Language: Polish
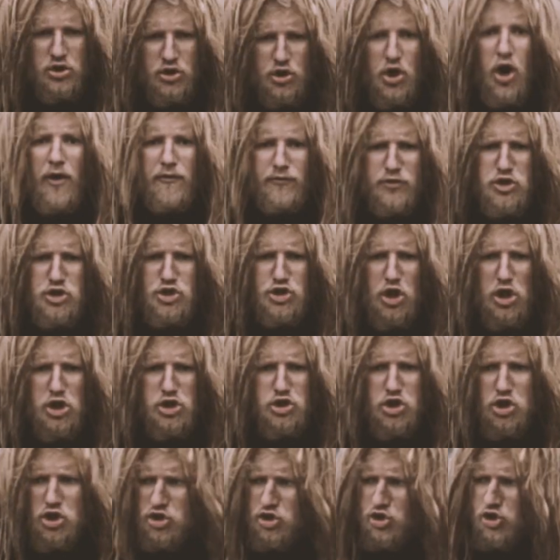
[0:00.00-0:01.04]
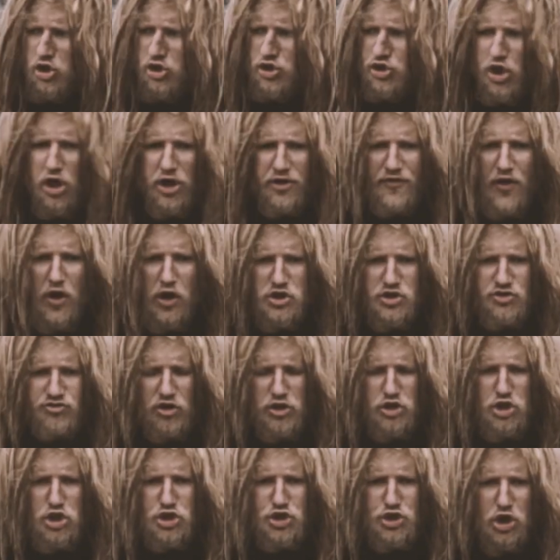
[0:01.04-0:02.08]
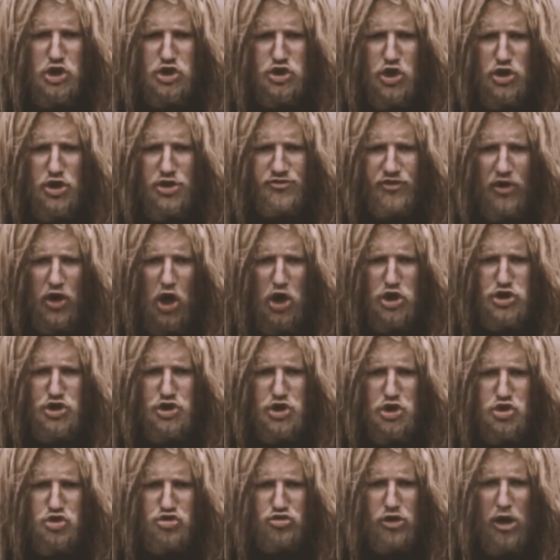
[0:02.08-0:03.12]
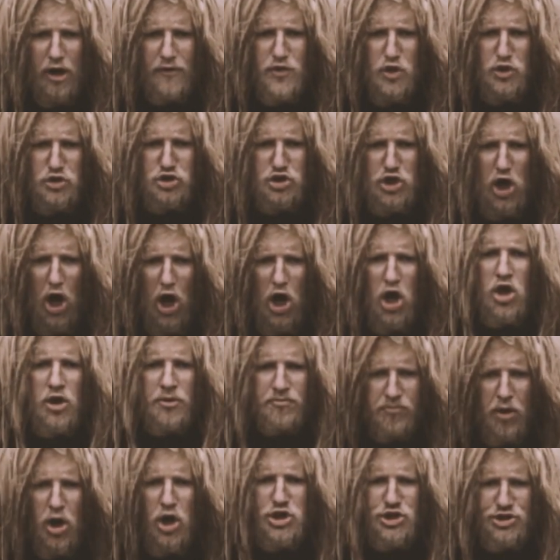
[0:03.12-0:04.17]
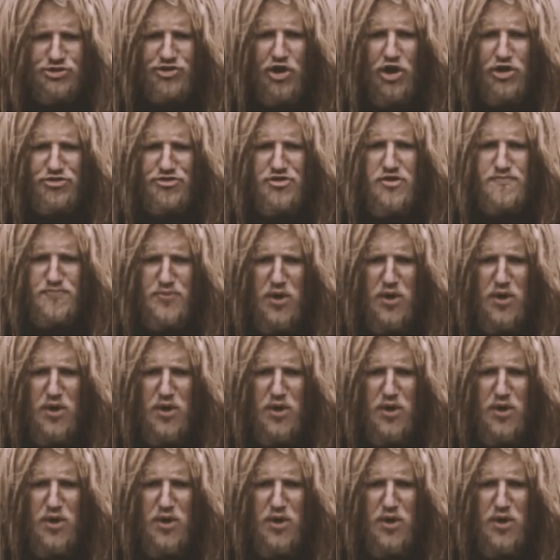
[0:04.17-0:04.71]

Ja widzieć, że serwek z 2412 z druga wioska ma świetny